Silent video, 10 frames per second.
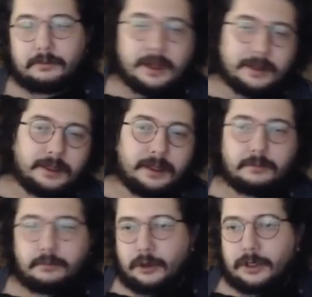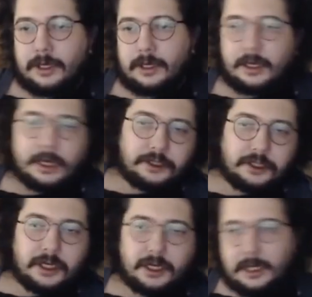ben de böyle
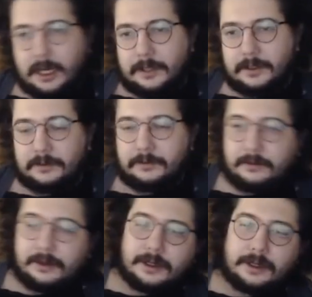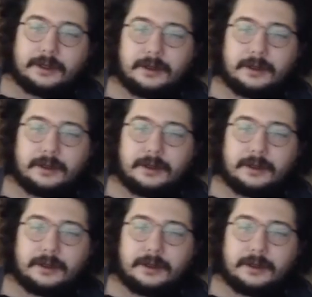Ece'ler hani